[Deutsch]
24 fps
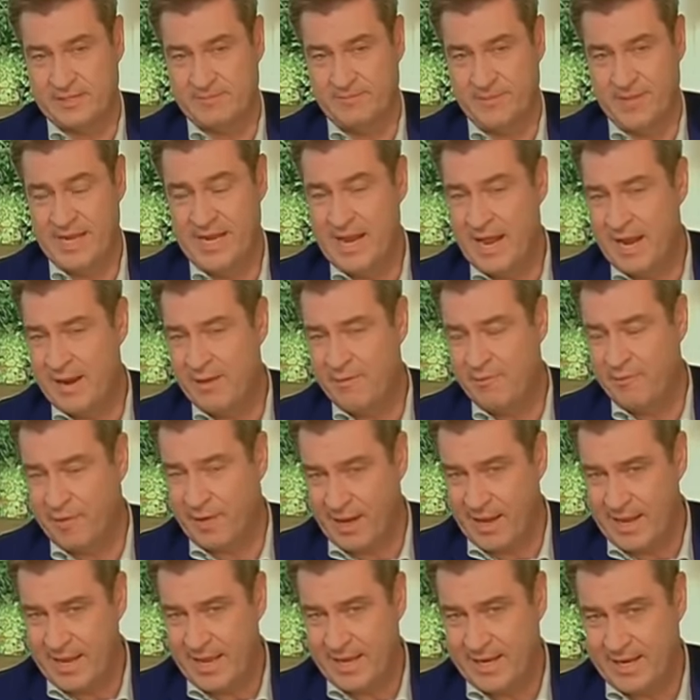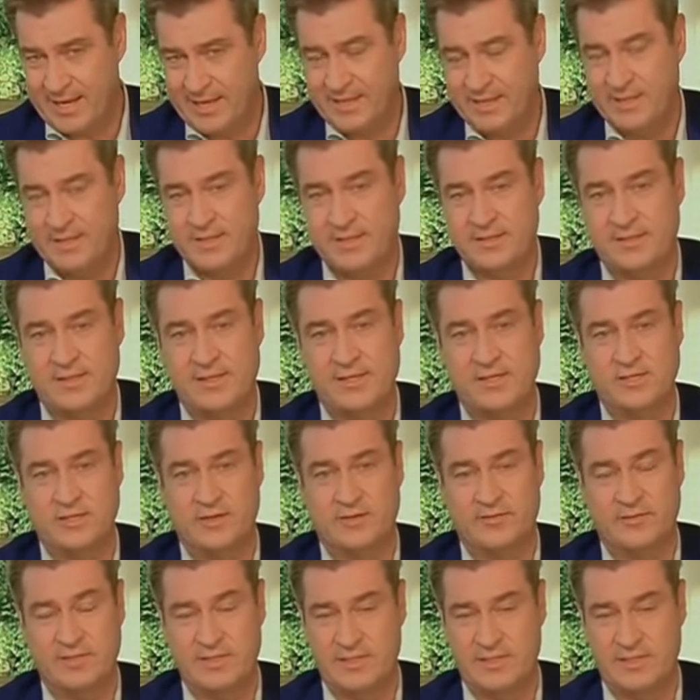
Richtig. In einer freiheitlichen Gesellschaft